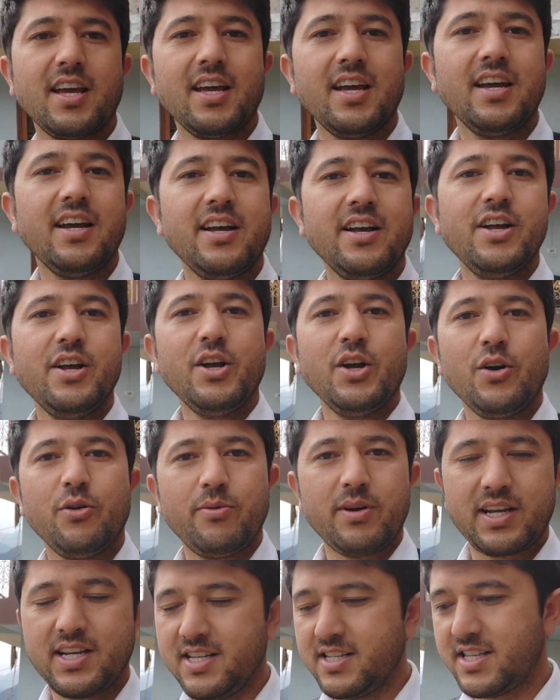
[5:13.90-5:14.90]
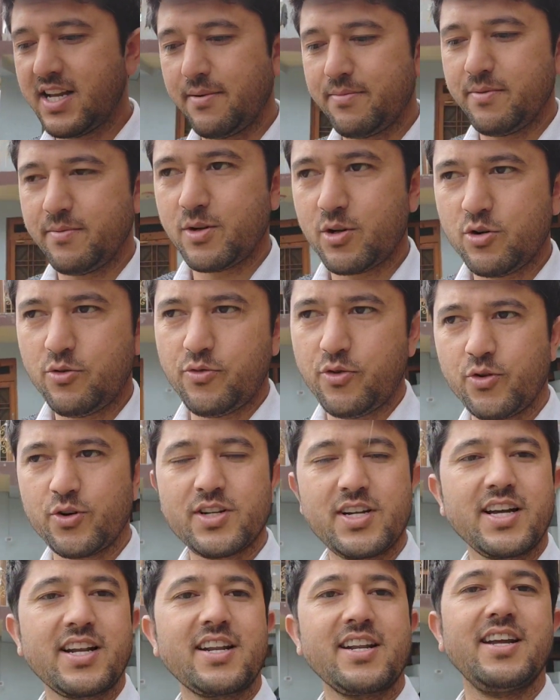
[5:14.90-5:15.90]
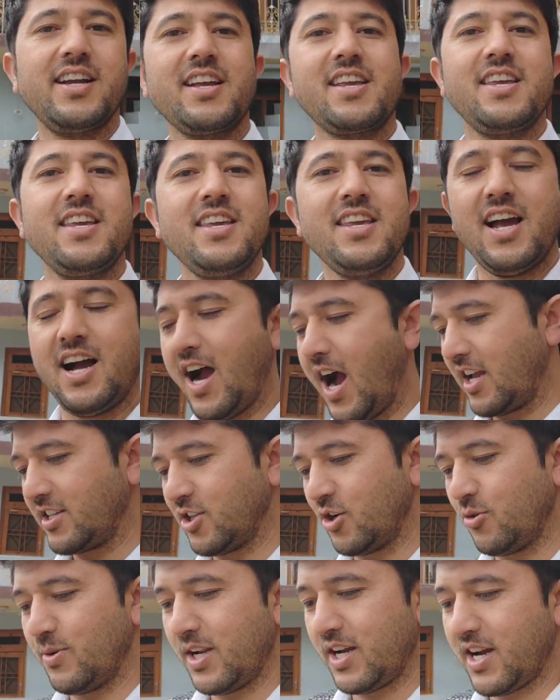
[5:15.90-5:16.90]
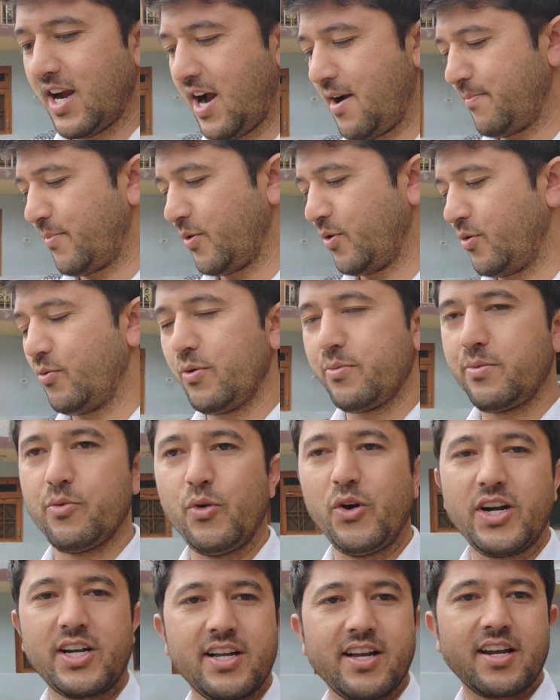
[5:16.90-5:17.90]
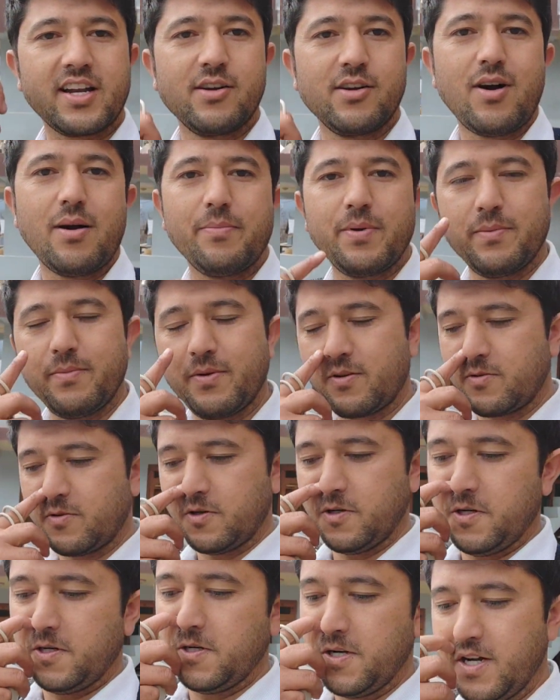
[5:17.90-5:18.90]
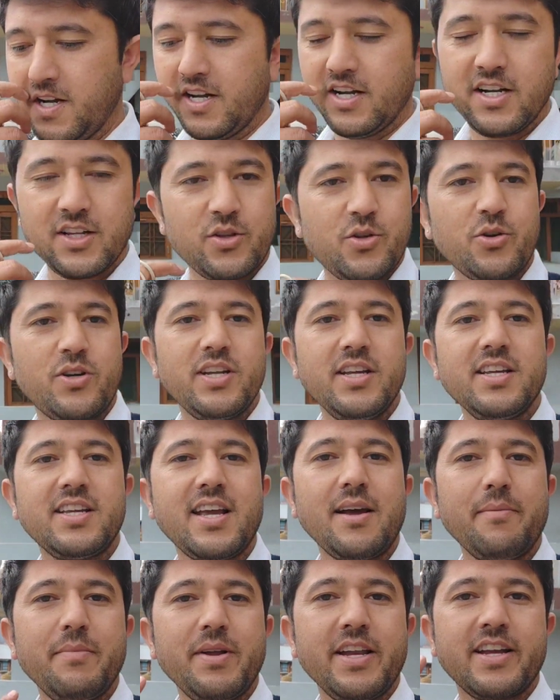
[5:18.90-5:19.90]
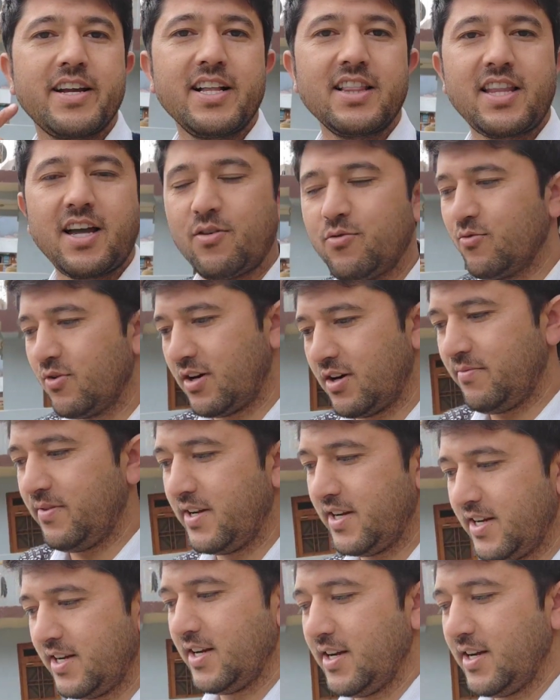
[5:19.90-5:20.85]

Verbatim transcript: तो हैं वकील साहब भी मेरे को फ़ोन कर रहे हैं कि या आ जाओ बोला कहाँ पे हो वो भी वेट कर रहे हैं वहाँ पे मेरे को तो ठीक है मैं निकलता हूँ अब